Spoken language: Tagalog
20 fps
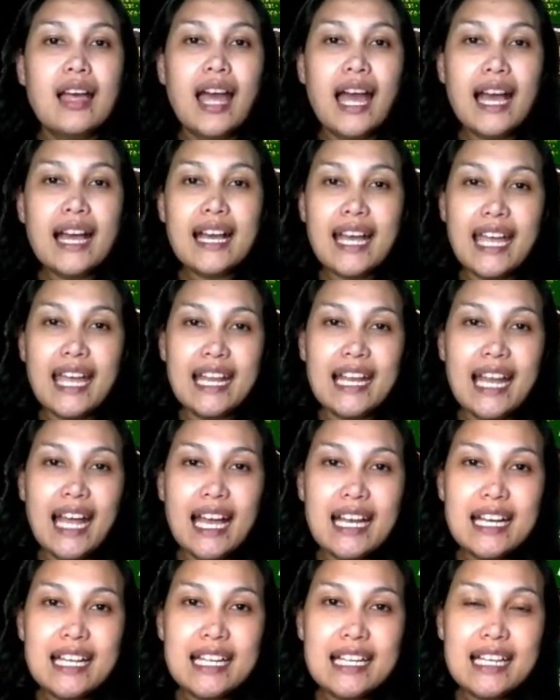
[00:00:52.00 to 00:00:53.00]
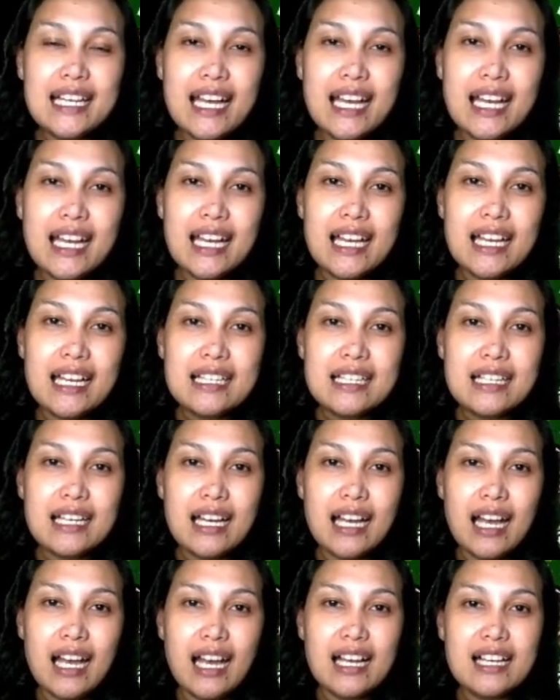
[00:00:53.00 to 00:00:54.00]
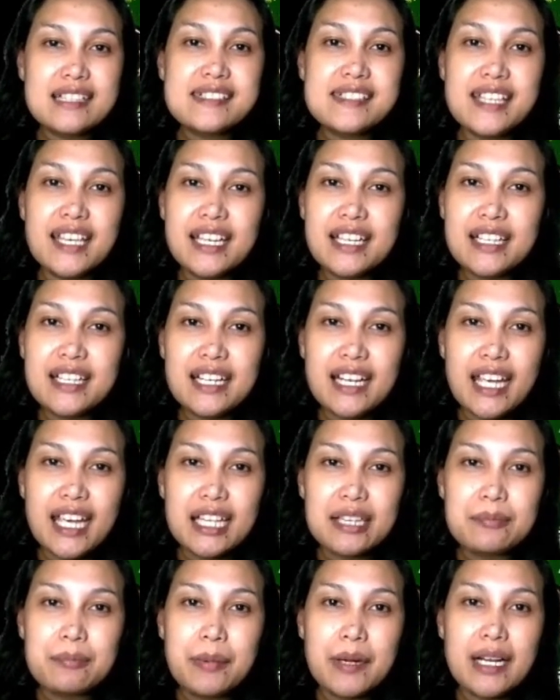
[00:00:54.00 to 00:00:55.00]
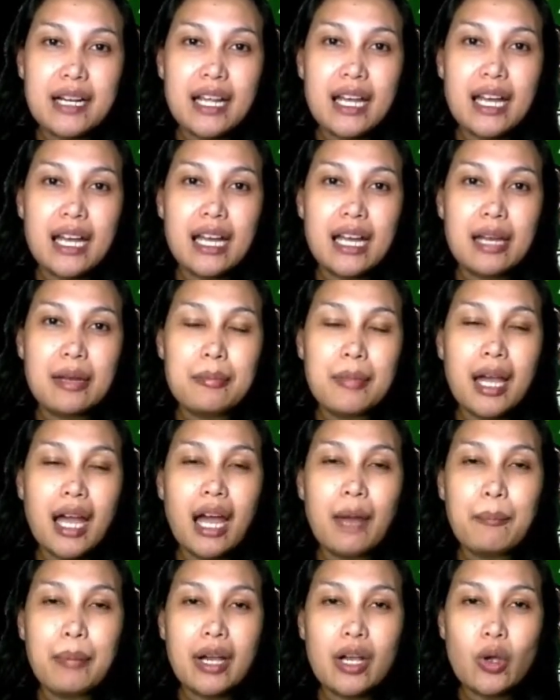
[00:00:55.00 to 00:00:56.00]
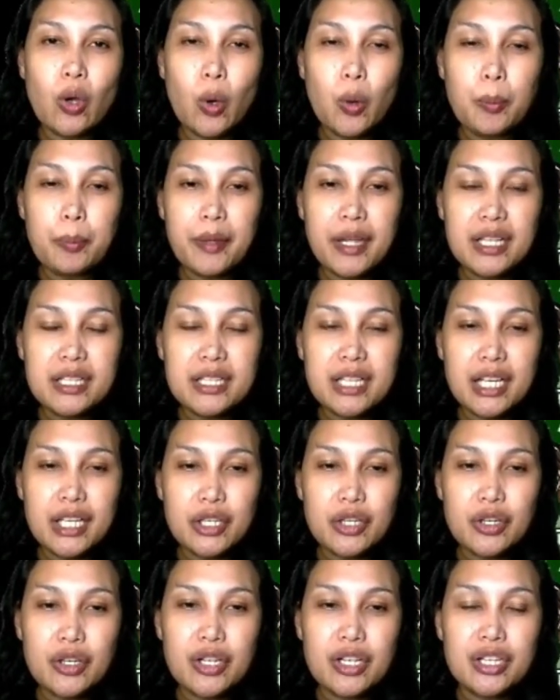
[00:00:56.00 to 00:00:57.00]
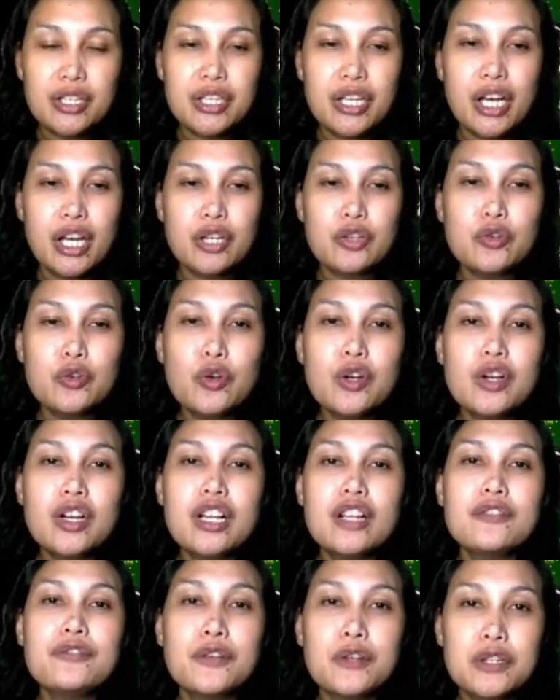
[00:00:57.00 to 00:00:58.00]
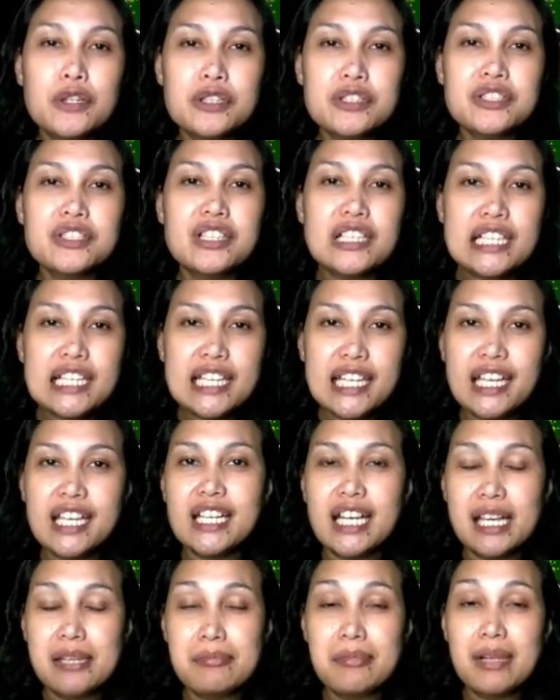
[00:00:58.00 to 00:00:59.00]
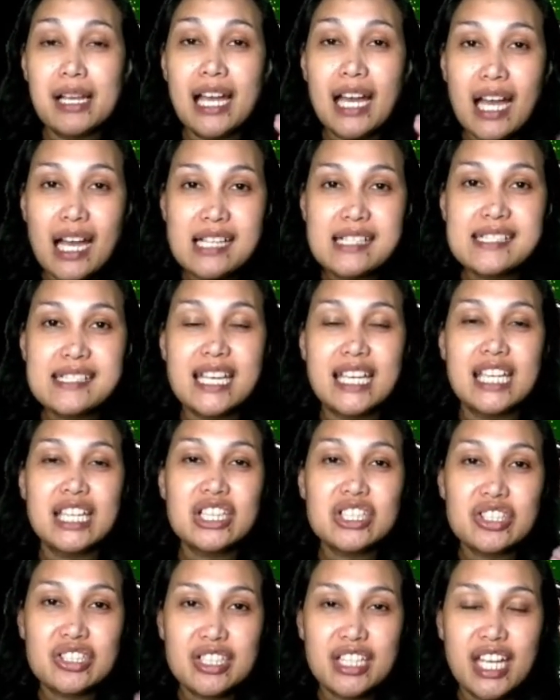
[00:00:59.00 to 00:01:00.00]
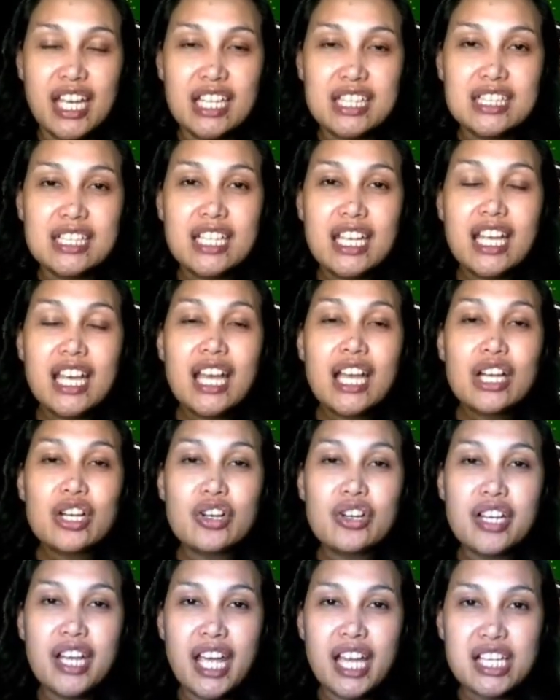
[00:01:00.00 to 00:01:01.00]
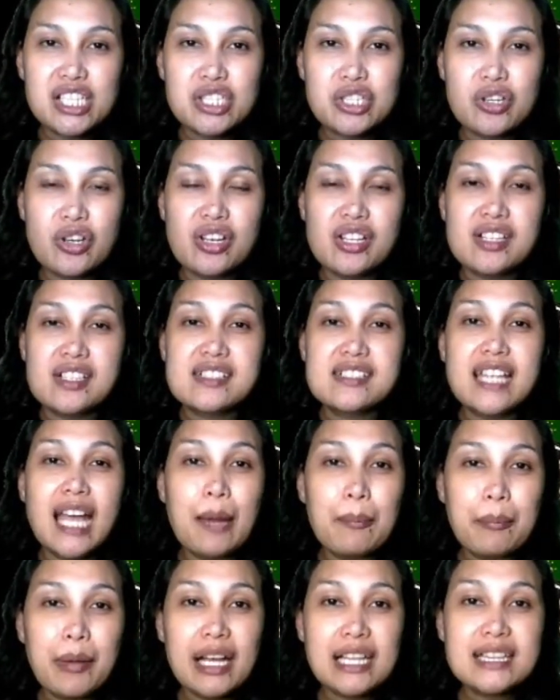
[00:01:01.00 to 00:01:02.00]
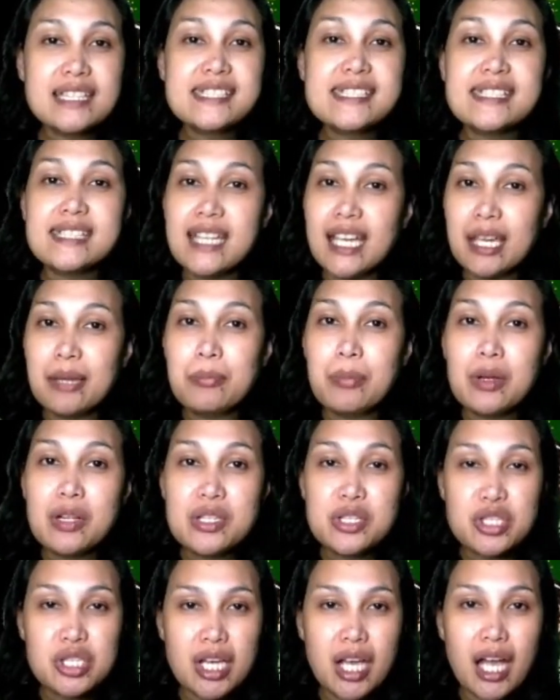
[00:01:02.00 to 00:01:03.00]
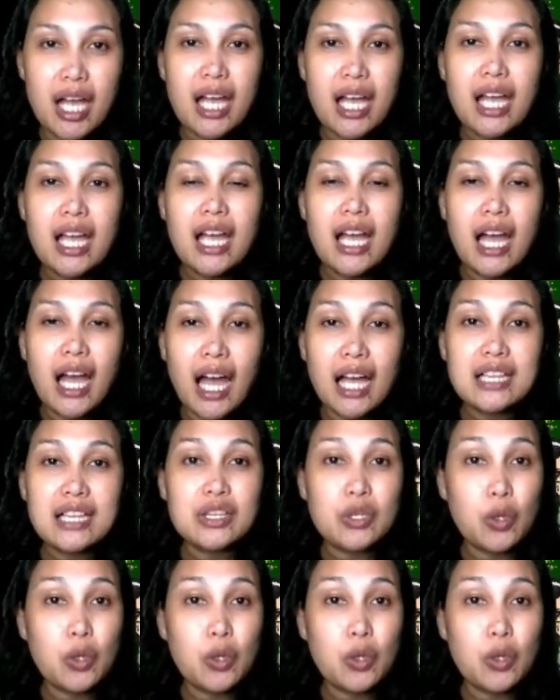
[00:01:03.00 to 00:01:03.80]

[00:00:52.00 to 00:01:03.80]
Ang kailangan lang ang secret para makapag-open kayo ng Google Folder link ay malakas na internet connection. Dapat stable siya at